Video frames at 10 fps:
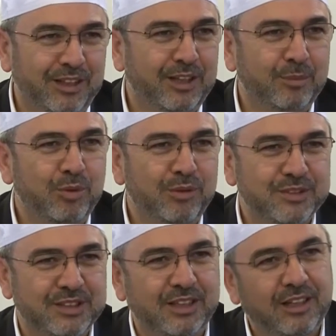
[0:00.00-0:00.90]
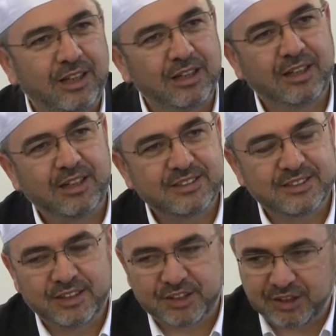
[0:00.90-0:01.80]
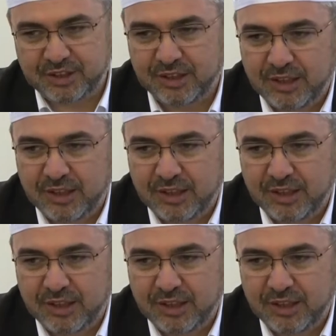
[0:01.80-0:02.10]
Allah muhafaza. Allah'a sığınacak.